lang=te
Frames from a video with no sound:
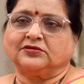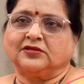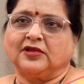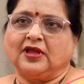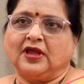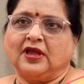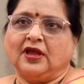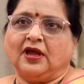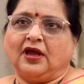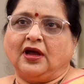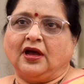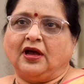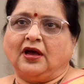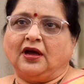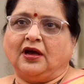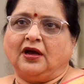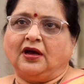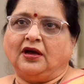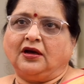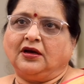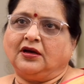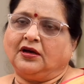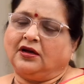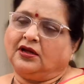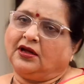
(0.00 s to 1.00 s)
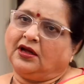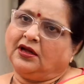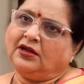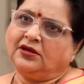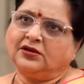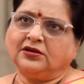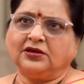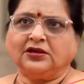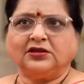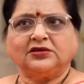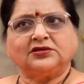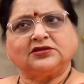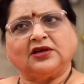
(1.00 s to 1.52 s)
కాబట్టి ఆయన
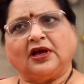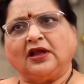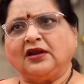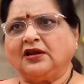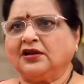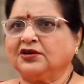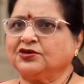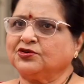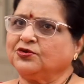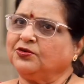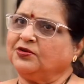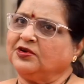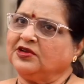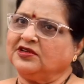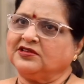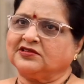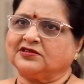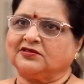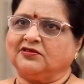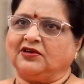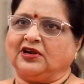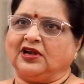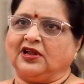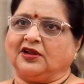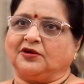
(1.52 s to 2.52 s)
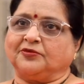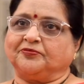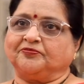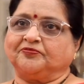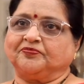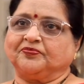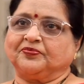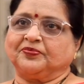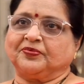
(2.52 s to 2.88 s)
నేను చాలా షూటింగ్స్కి వెళ్ళాను